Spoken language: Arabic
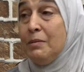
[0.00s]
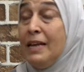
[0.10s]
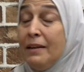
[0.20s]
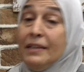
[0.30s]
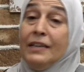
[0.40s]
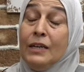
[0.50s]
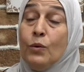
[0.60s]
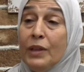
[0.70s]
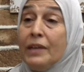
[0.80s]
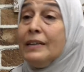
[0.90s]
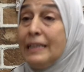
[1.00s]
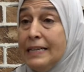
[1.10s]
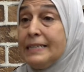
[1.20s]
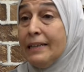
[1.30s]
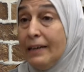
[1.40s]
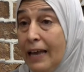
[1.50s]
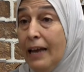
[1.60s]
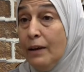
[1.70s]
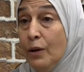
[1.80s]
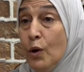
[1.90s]
بدها تحكي وثيقة
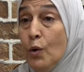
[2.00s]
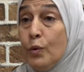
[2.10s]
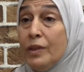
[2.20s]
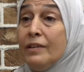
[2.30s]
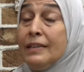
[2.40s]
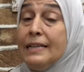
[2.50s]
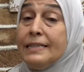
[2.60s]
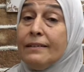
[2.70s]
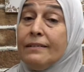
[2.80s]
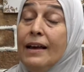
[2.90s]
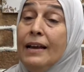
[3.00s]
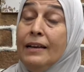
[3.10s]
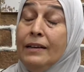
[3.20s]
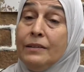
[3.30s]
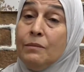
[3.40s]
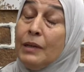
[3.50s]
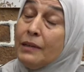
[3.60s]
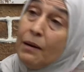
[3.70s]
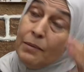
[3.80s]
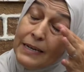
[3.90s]
الاستقلال وثيقة الاستقلال عندما
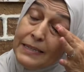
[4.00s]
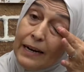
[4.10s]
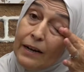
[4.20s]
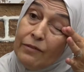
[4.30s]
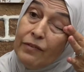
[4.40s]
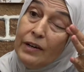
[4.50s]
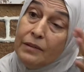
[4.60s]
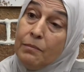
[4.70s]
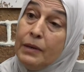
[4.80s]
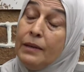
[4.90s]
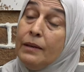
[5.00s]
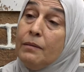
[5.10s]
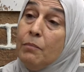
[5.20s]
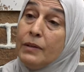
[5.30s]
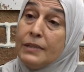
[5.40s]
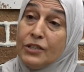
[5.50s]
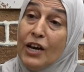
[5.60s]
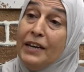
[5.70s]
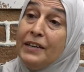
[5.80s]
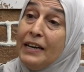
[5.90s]
طلب ياسر عرفات من
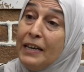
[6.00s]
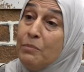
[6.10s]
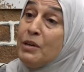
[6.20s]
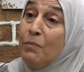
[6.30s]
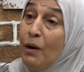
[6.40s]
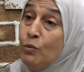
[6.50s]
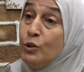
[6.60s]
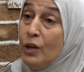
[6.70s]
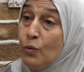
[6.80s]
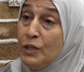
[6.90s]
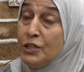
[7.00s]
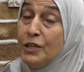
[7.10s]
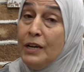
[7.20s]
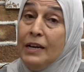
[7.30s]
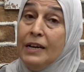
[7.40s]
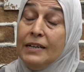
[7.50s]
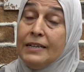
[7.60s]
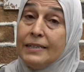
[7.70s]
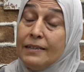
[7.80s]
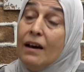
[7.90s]
شاعرنا الكبير محمود درويش
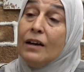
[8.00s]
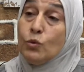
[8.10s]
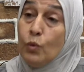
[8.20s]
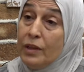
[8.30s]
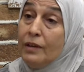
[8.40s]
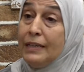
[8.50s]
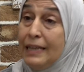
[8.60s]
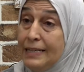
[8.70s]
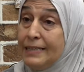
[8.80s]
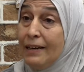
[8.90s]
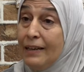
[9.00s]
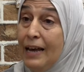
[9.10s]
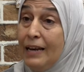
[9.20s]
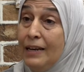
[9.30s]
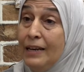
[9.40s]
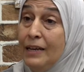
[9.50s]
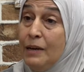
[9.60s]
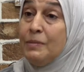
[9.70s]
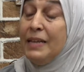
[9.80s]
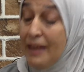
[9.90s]
صياغة وثيقة الاستقلال
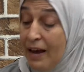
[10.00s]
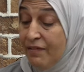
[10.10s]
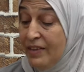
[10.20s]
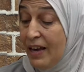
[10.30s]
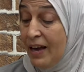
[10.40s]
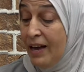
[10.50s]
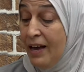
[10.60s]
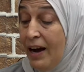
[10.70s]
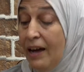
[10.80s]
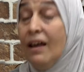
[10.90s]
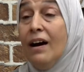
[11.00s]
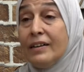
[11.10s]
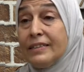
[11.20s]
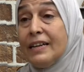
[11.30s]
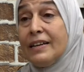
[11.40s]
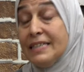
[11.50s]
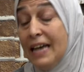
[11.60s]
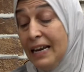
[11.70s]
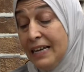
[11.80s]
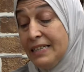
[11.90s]
ابتدأ فيها على أرض
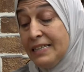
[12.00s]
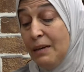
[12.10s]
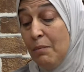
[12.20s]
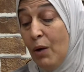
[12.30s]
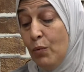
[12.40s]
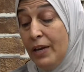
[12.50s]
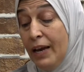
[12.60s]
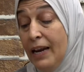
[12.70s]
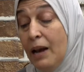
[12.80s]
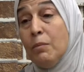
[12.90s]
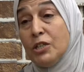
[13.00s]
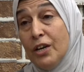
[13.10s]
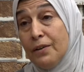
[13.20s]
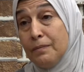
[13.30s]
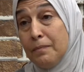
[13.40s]
الرسالات السماوية إلى البشر